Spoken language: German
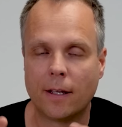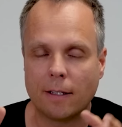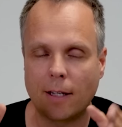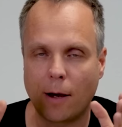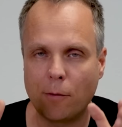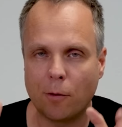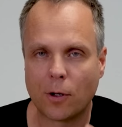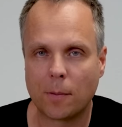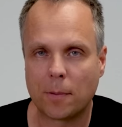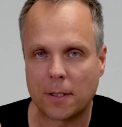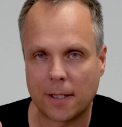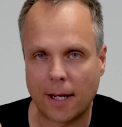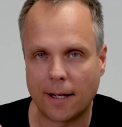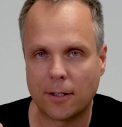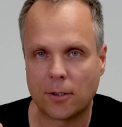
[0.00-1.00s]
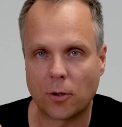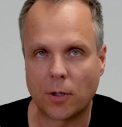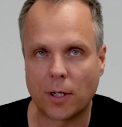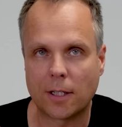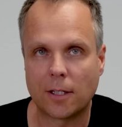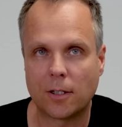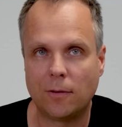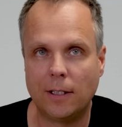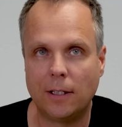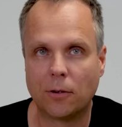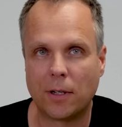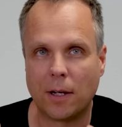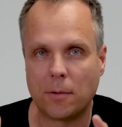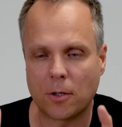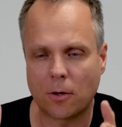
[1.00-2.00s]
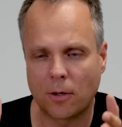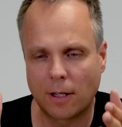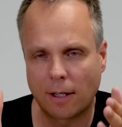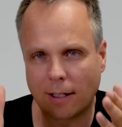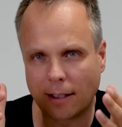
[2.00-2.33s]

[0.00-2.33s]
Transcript: Dafür gibt es ein gesondertes Video, in dem ich auch